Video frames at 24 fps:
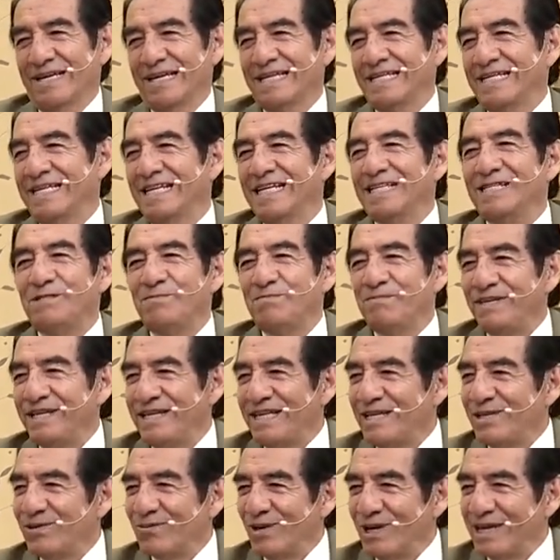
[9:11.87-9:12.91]
es la
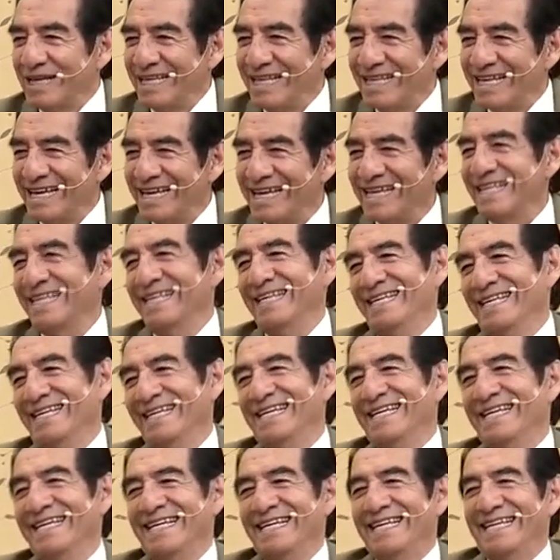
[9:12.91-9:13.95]
espiritualidad.
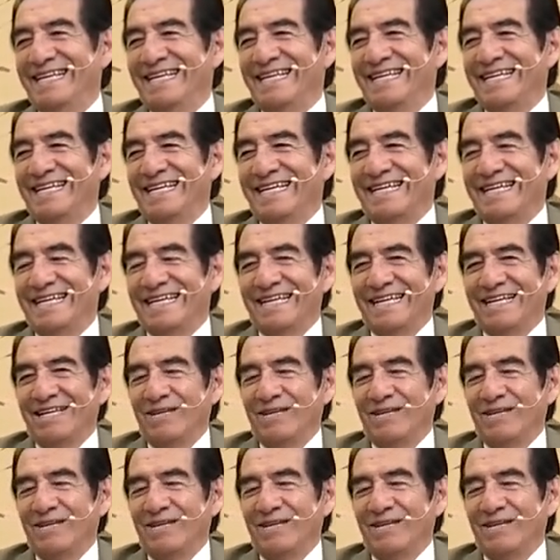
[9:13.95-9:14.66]
Eh, yo